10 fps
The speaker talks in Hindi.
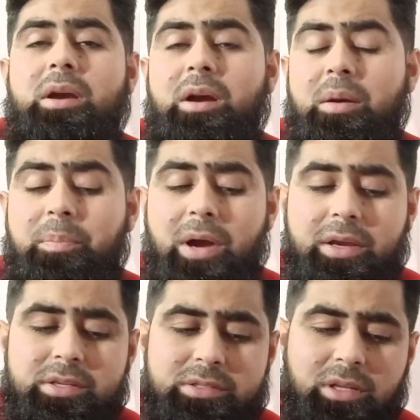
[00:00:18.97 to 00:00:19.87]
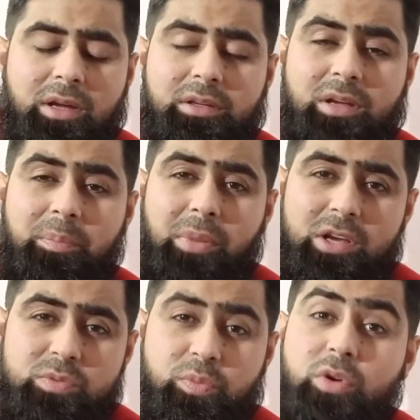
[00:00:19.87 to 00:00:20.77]
पाकिस्तान का
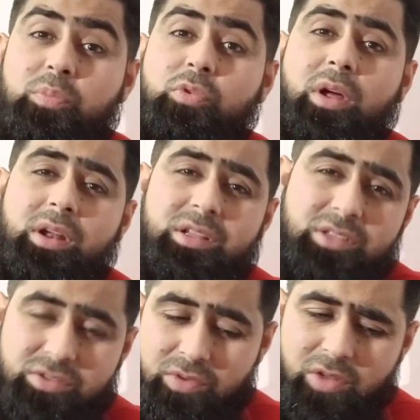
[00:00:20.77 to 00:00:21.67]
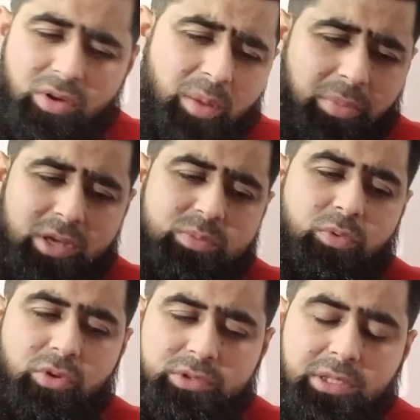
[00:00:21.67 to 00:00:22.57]
पासपोर्ट पुराना तस्वीर वाला
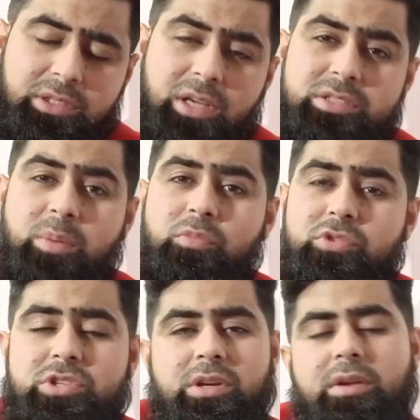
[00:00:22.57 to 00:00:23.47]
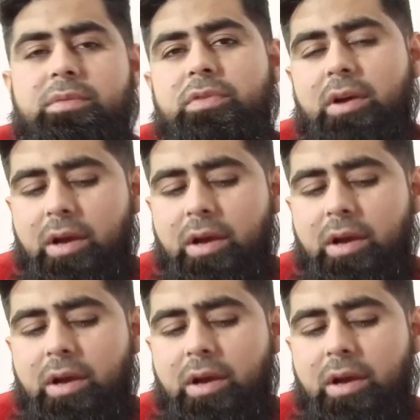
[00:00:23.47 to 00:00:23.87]
पासपोर्ट होता था जब मुशरफ